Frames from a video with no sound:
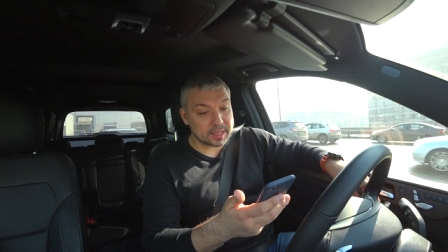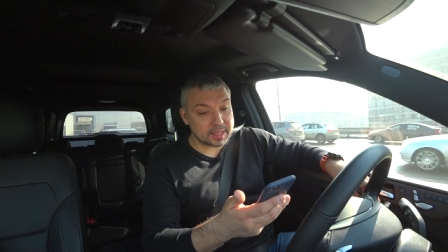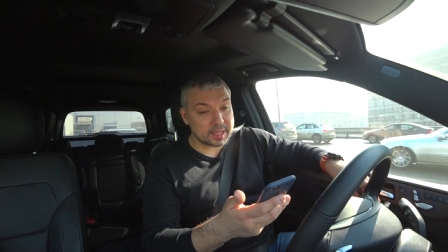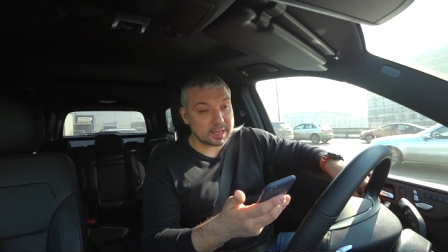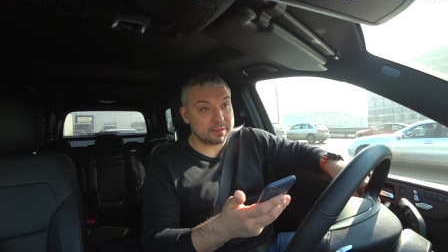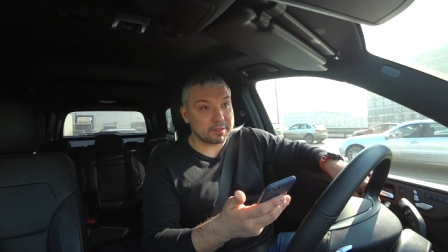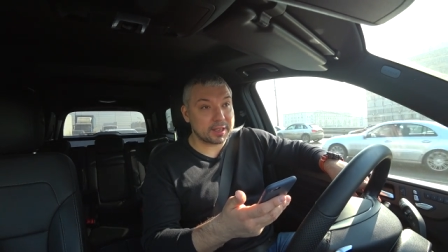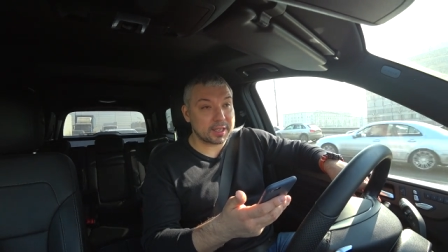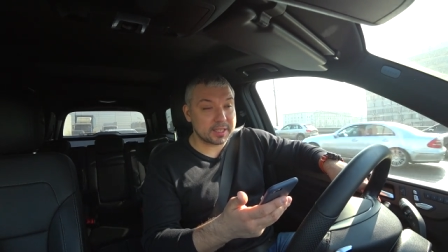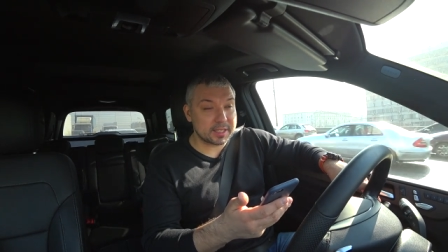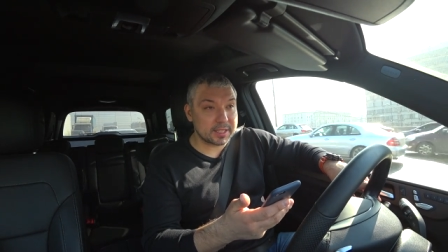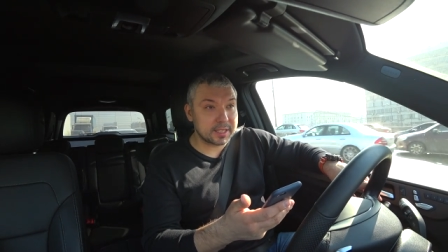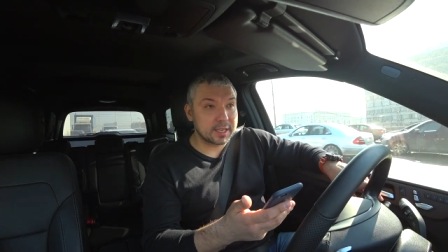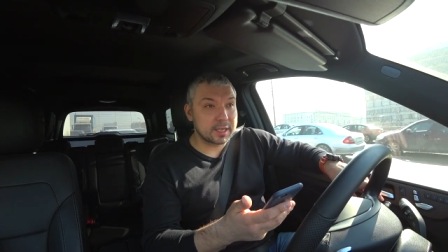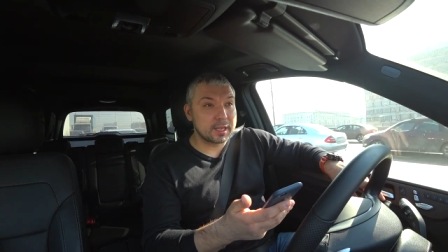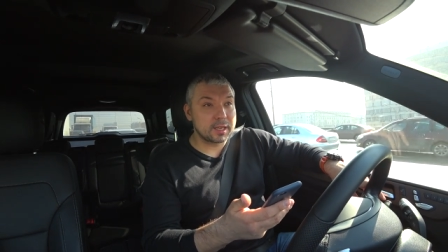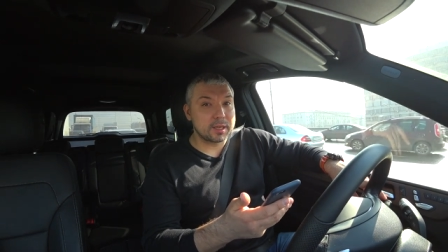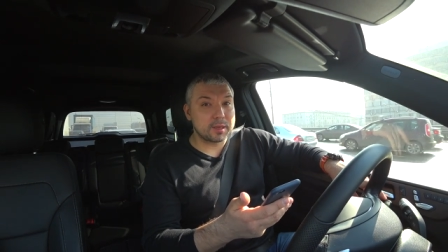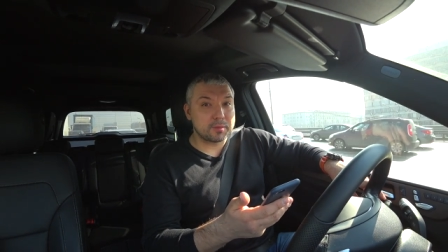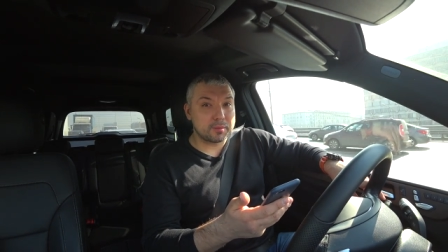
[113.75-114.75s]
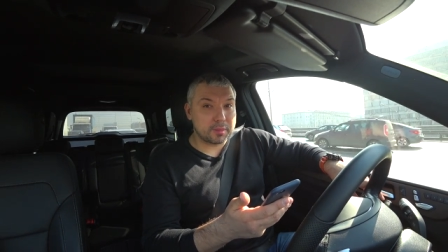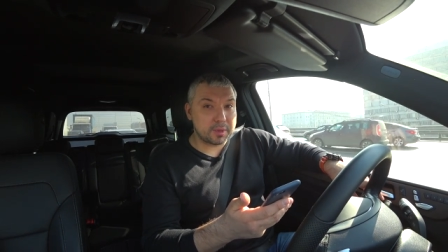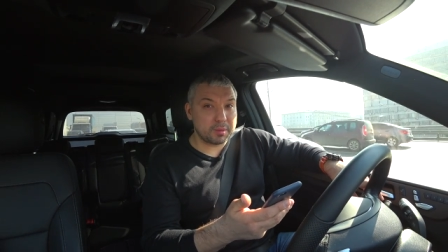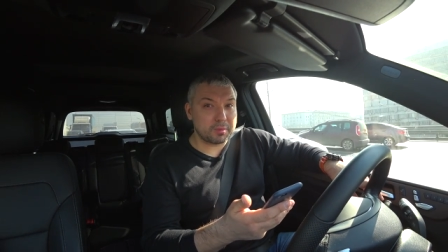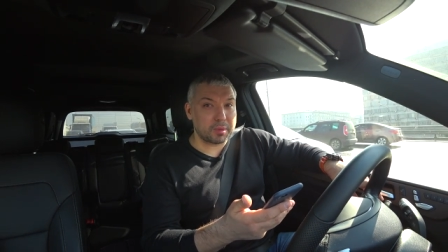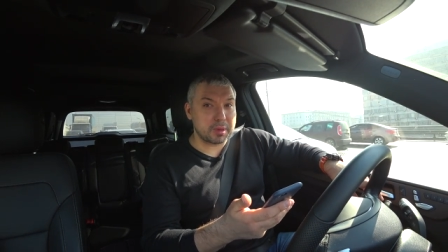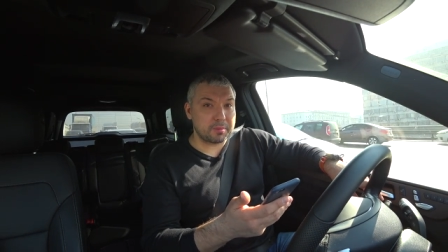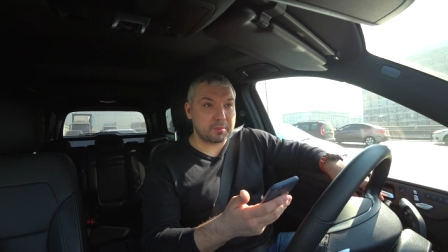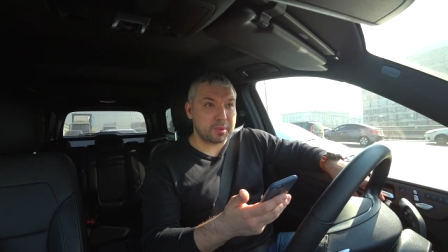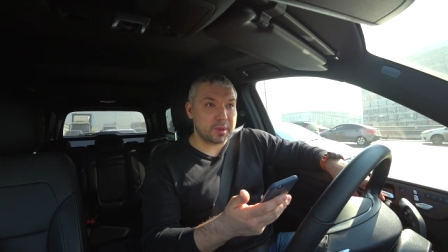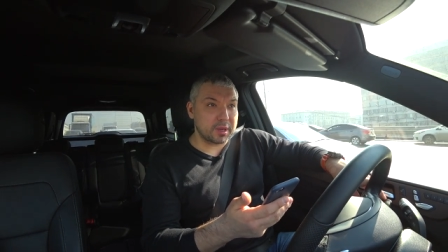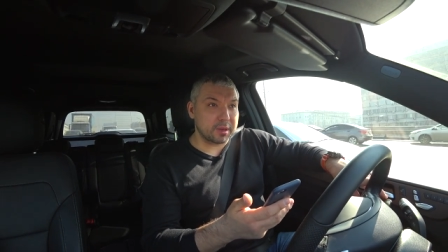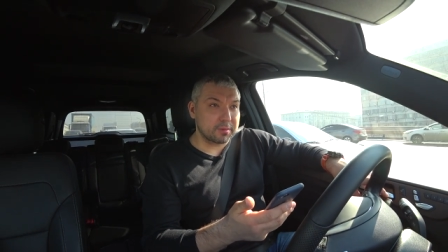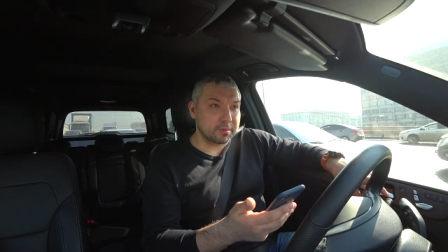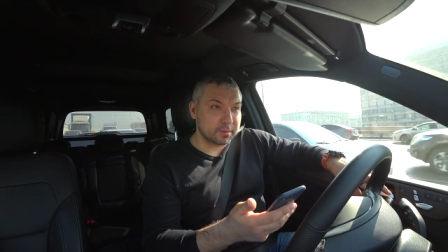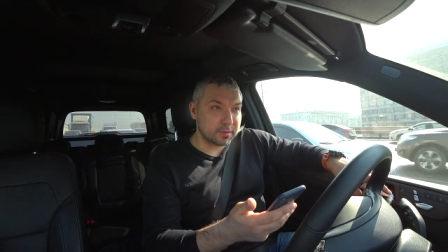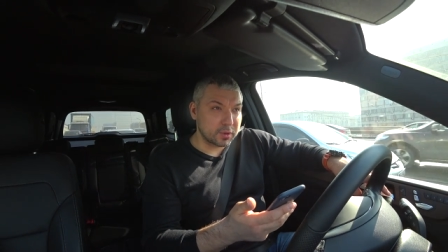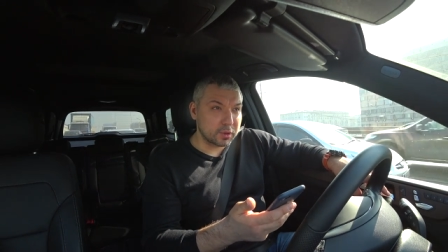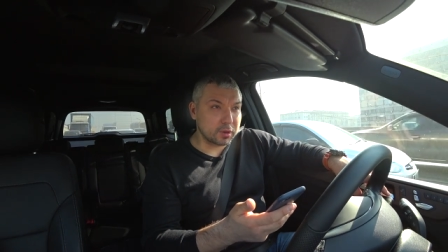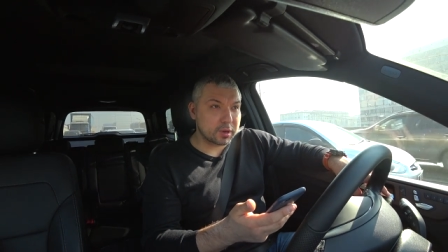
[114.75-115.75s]
давать PPP.
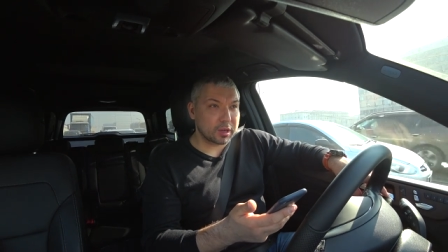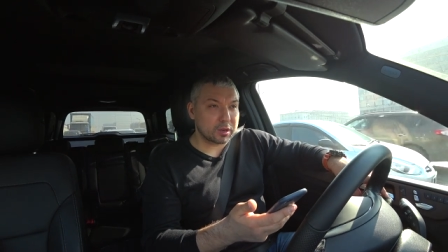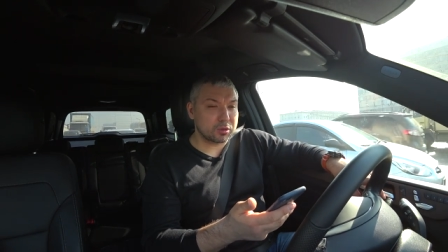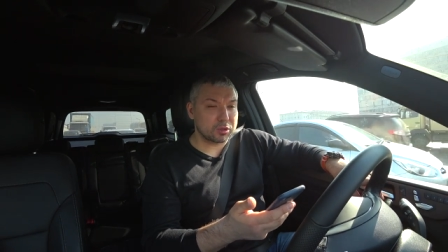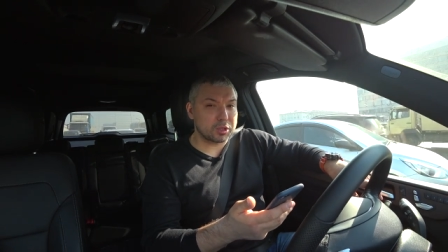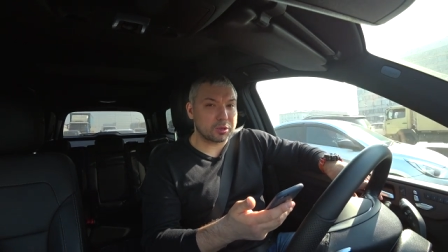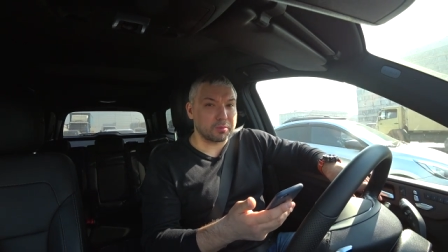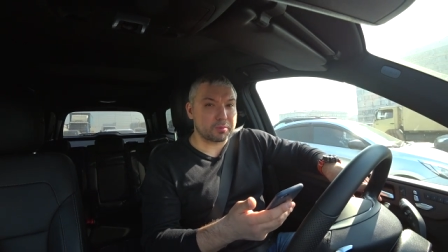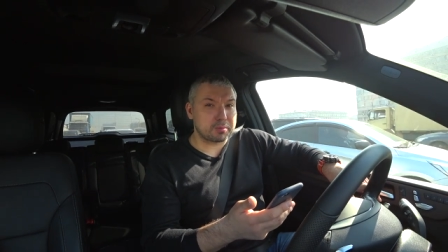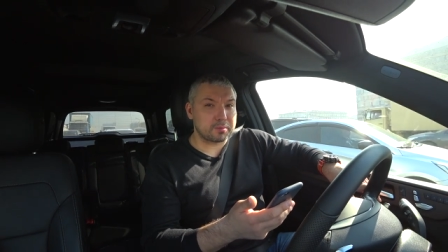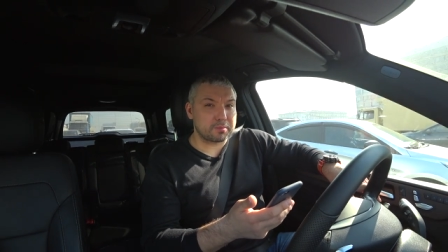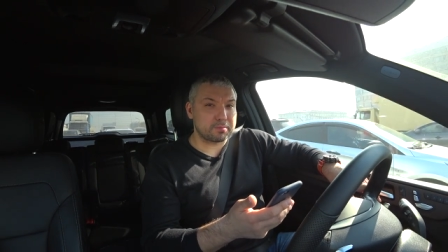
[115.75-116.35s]
Ну, короче,